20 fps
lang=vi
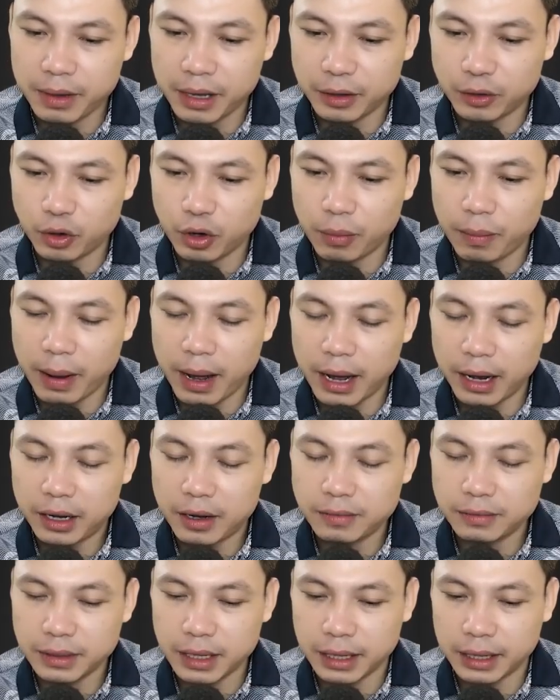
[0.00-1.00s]
Lão nghe
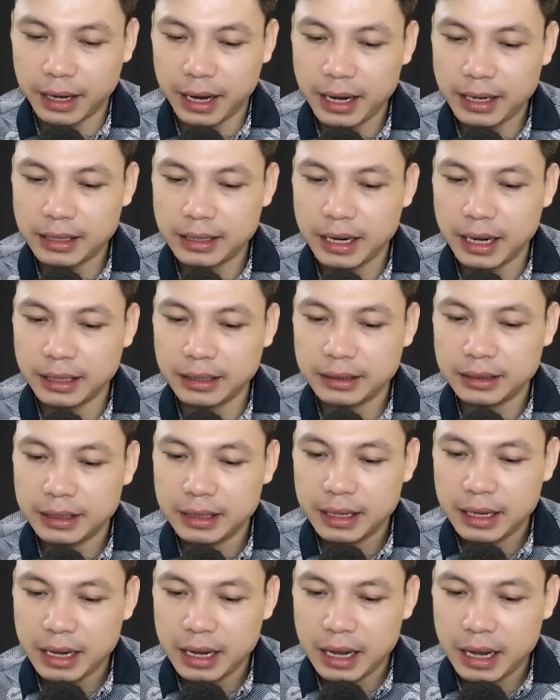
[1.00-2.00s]
vậy thì ngạc nhiên.
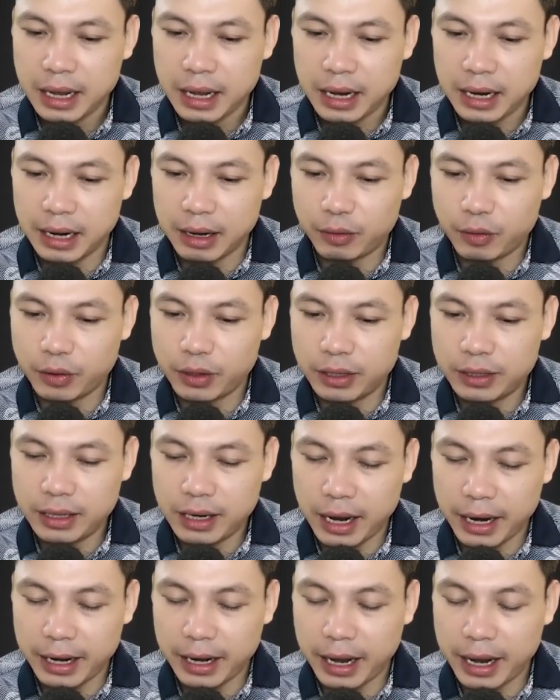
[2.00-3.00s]
Cái gì? Lại có
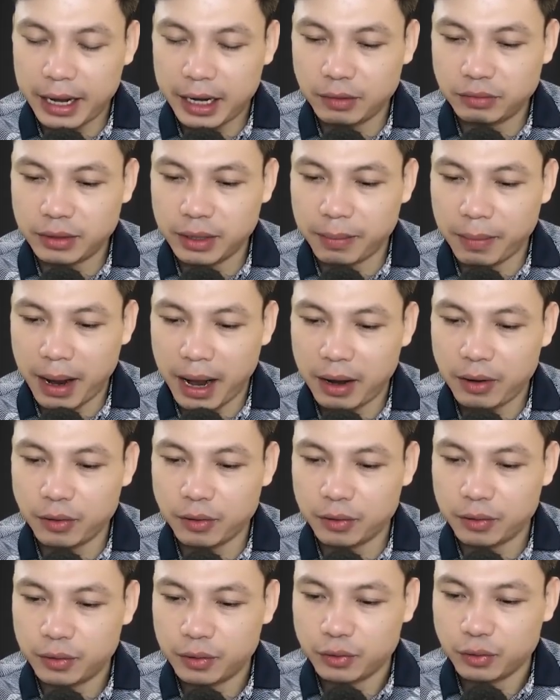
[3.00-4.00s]
người chết? Chúng mày đùa
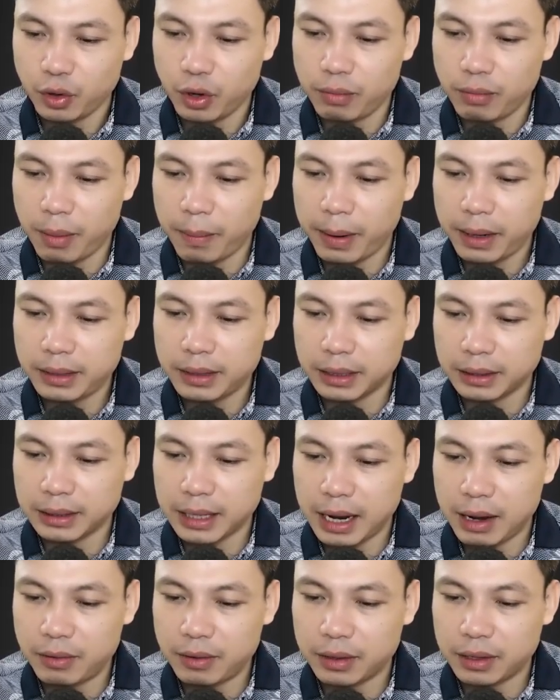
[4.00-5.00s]
hả?
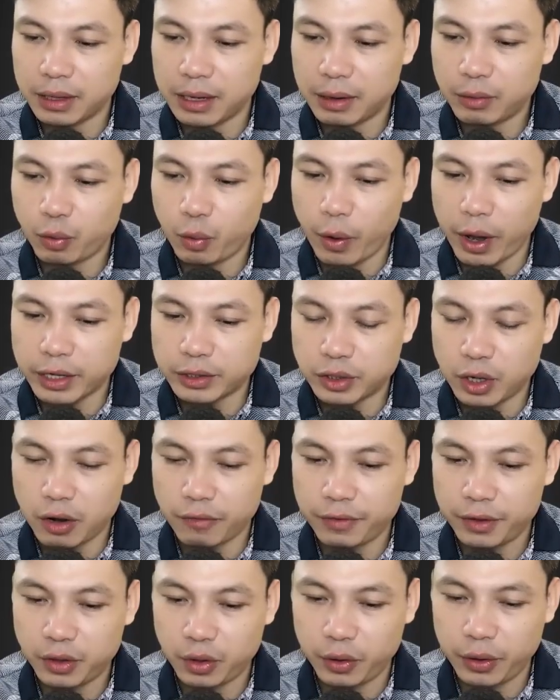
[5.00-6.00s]
Con đùa thì làm gì?
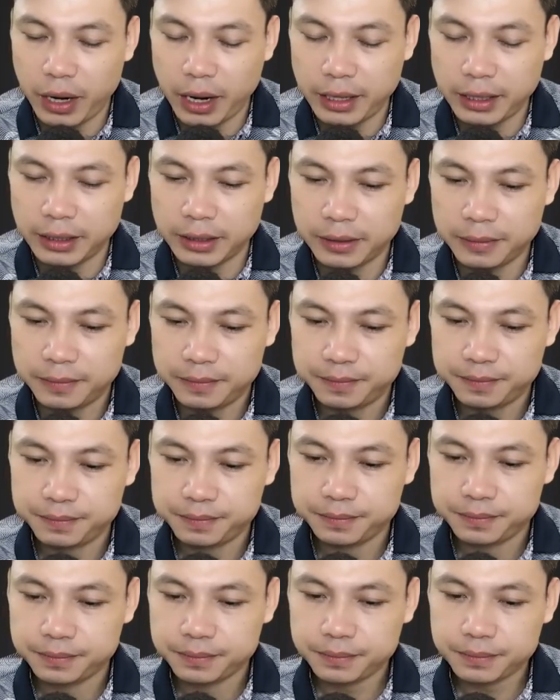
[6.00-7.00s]
Thầy ra ao
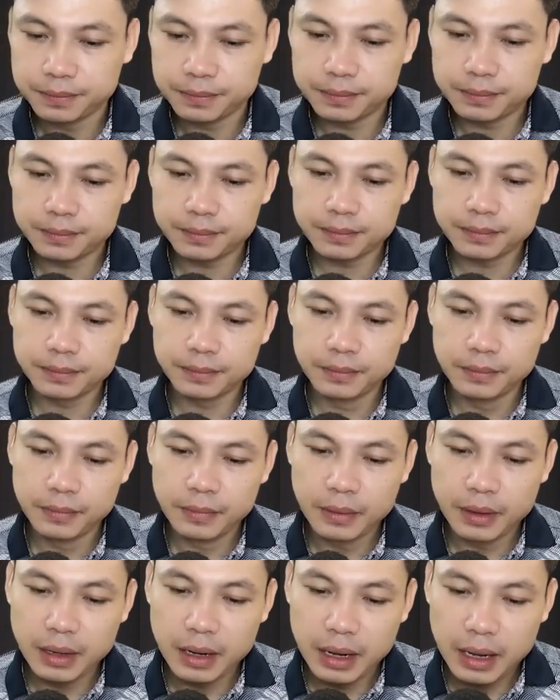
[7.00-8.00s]
xem đi, con nhà
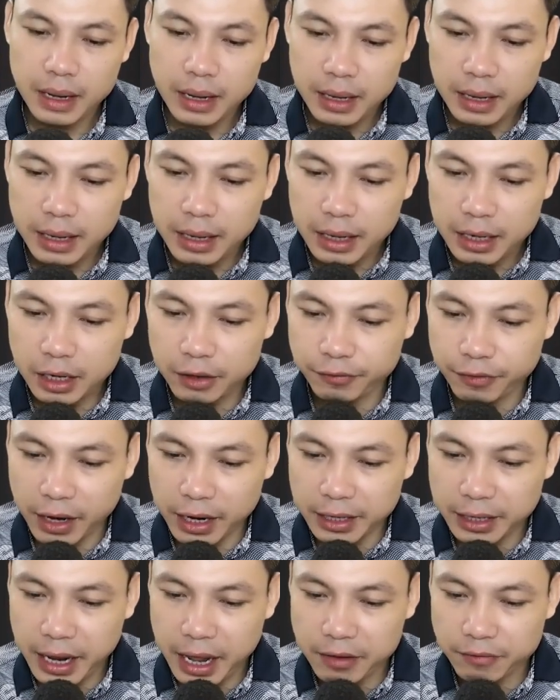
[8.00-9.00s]
chị Hạnh ấy chết nổi
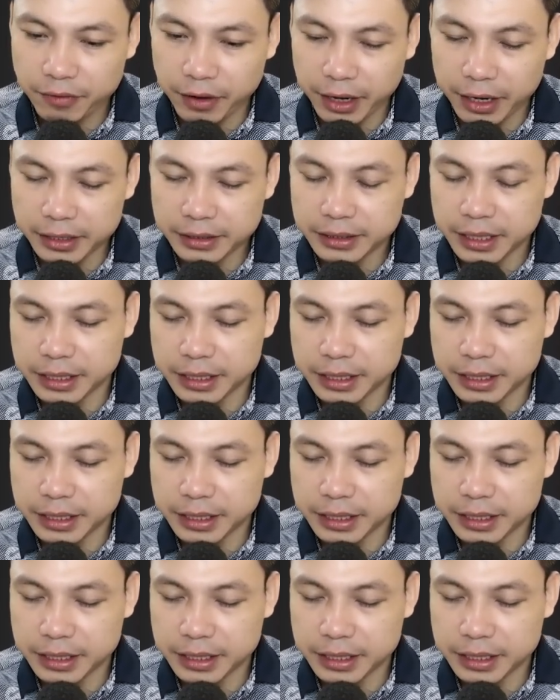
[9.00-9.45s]
dưới ao.